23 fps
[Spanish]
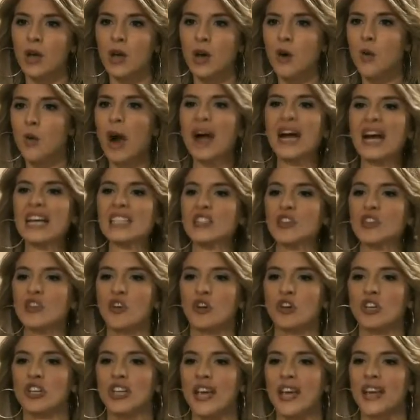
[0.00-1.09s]
¿O acaso no
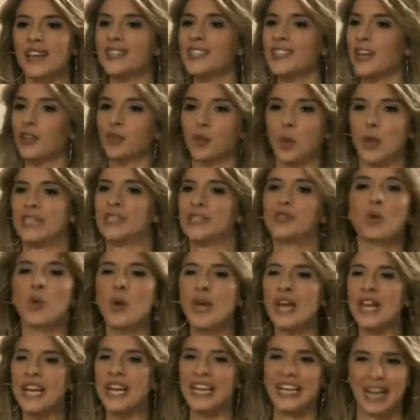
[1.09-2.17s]
quieres que tu
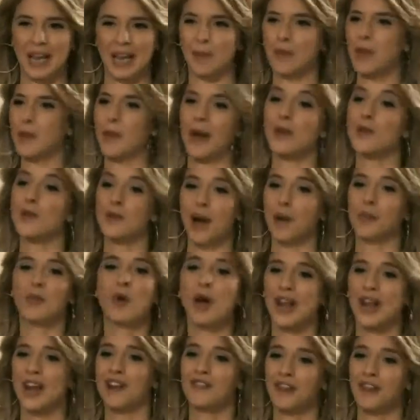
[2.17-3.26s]
escuincle viva en una
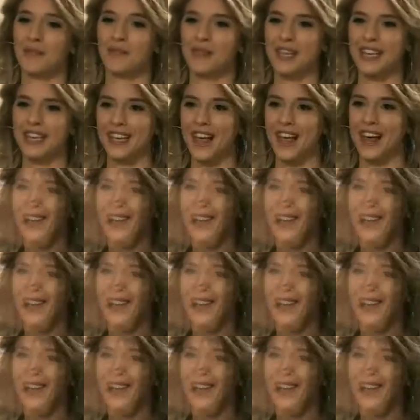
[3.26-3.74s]
buena familia?